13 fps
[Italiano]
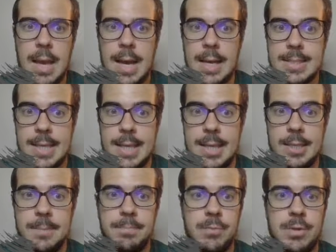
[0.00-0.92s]

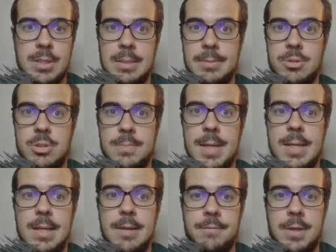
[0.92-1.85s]
A6, volante
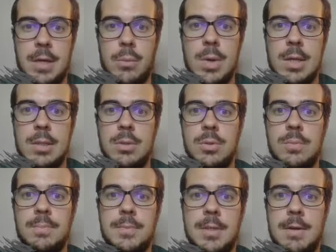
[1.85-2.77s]
principale, alfiere
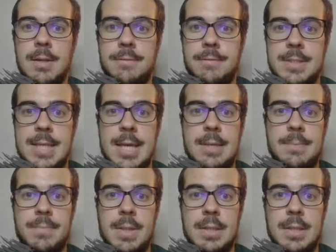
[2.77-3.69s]
A4, cavallo
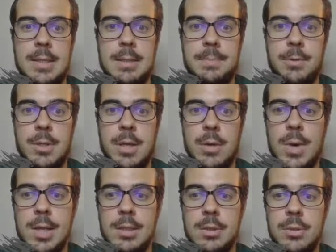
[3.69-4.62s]
F6, attacca il peone
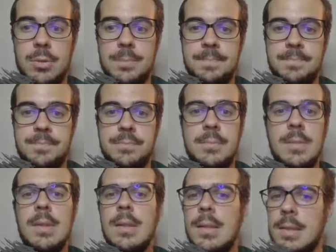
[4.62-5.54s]
A4,
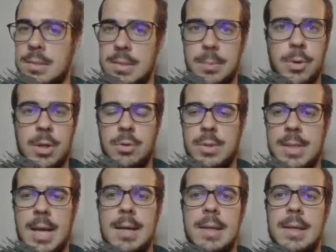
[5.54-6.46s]
si può
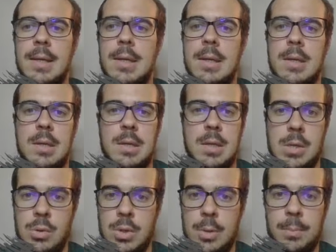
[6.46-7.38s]
arroccare, eh,
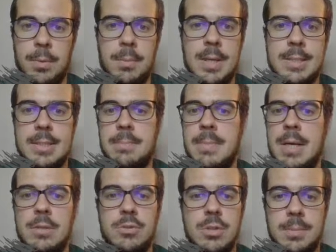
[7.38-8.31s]
non è un problema se
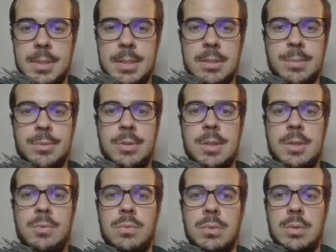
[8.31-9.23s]
mangia perché dopo torre
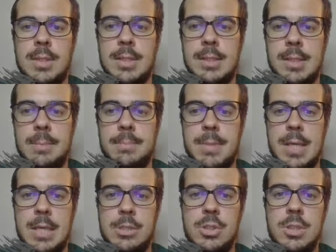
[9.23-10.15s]
1 cadrebbe
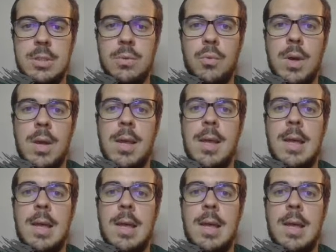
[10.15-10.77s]
E5,